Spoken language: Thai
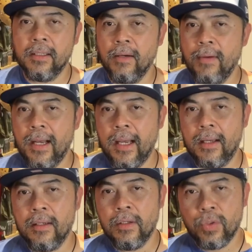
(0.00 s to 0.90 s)
กับว่า
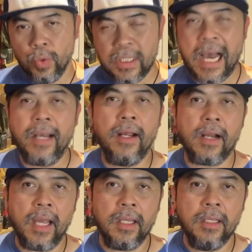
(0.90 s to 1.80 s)
ชูชาติอะไร
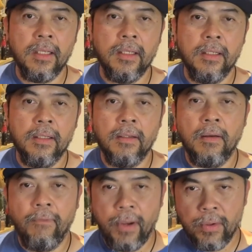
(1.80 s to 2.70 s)

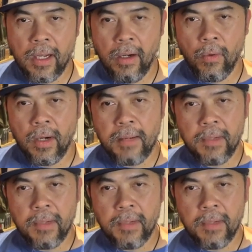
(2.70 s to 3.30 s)
ฟิลนั้นลงเล่นไป